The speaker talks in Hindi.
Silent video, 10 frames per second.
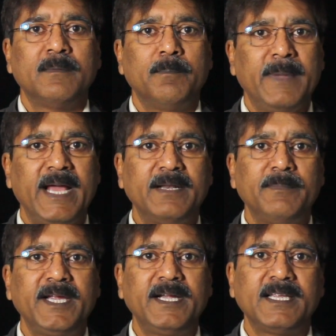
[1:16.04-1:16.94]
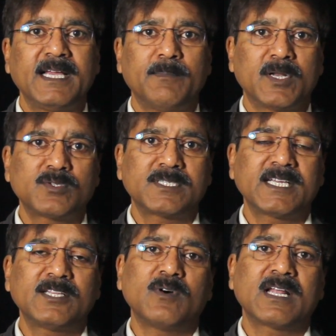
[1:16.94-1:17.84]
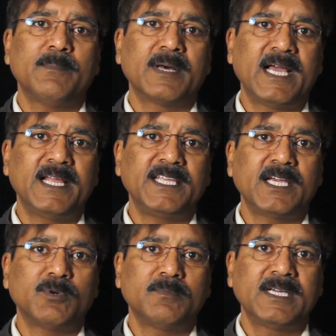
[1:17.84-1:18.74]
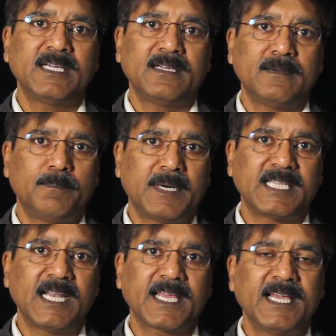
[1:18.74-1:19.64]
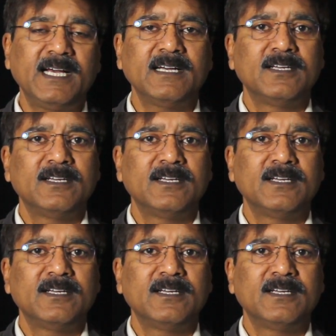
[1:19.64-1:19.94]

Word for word: मैन मेड या मनुष्य के द्वारा बनाए नियमों में बदला गया